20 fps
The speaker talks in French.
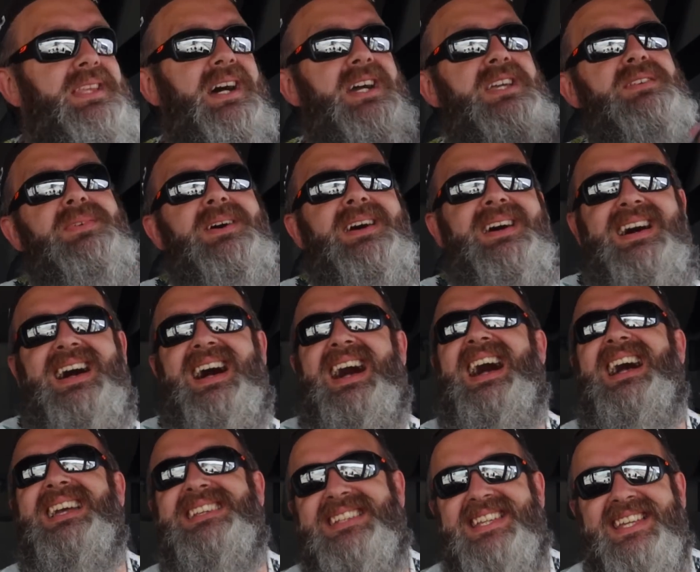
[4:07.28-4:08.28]
tu arrives à
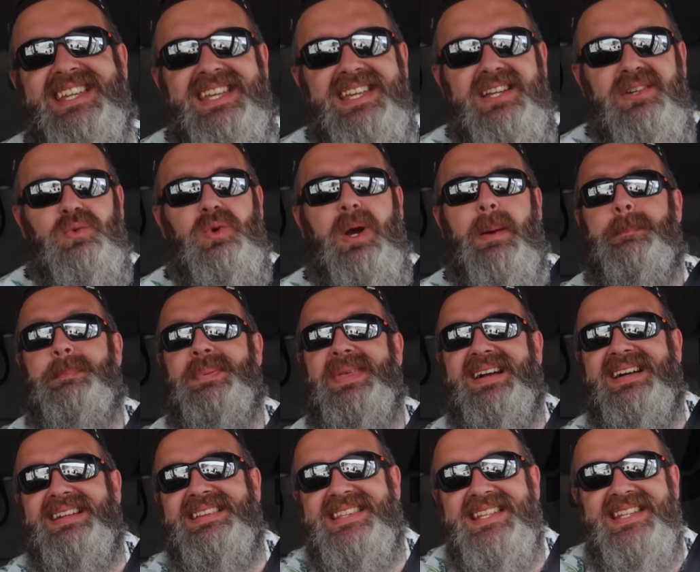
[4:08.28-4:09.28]
hacker ou à
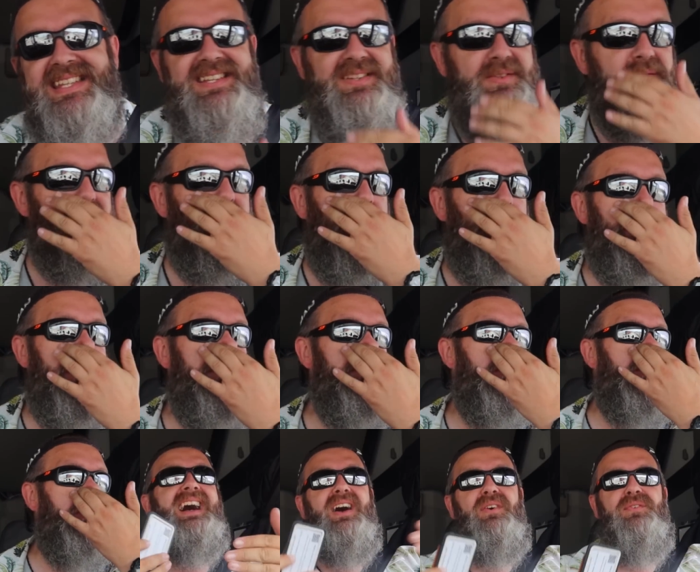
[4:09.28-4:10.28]
pirater, voire
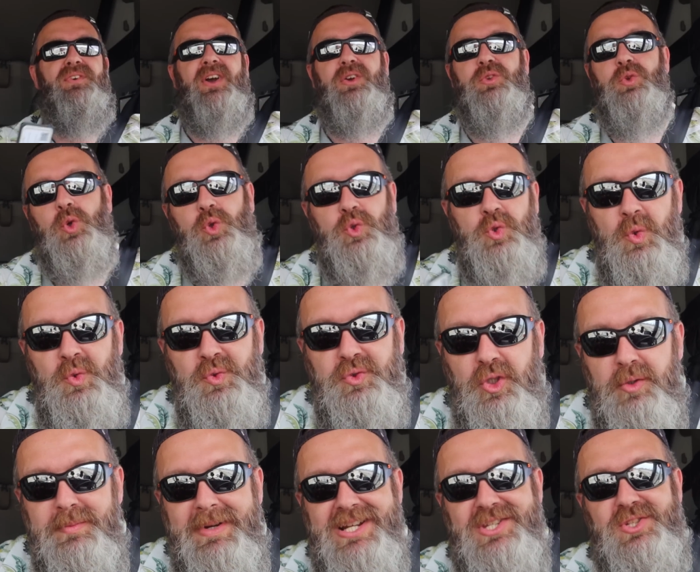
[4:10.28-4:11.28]
même à faire une
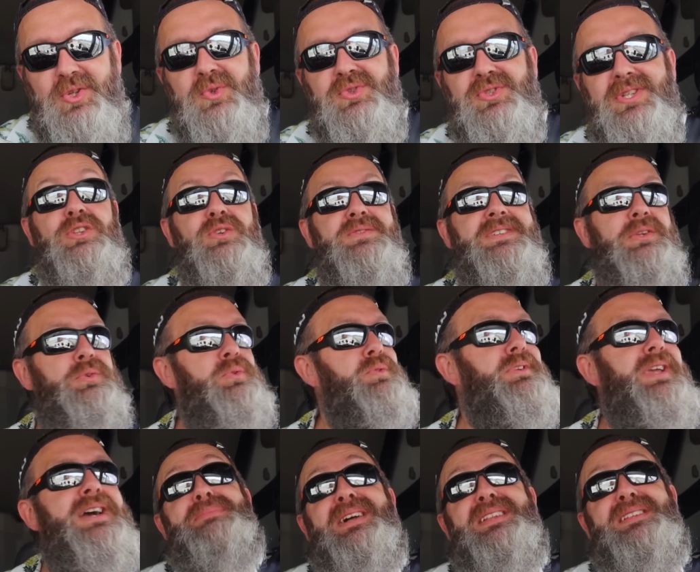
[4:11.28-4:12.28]
contre-malchance, qui devient
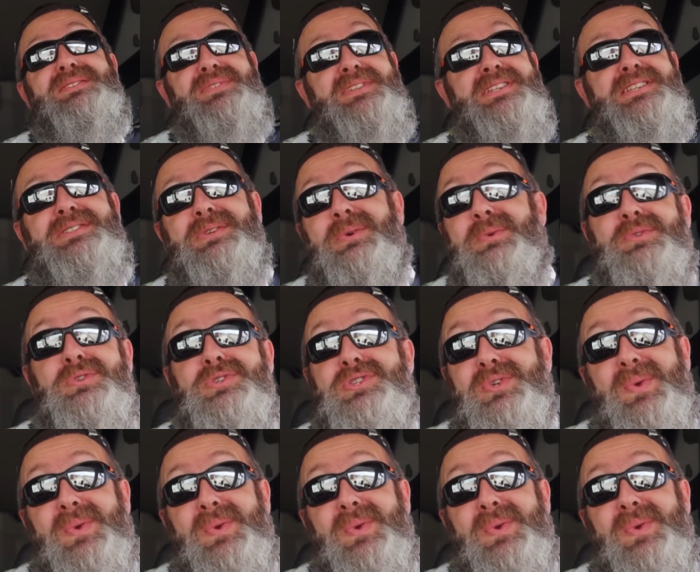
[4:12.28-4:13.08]
donc par définition une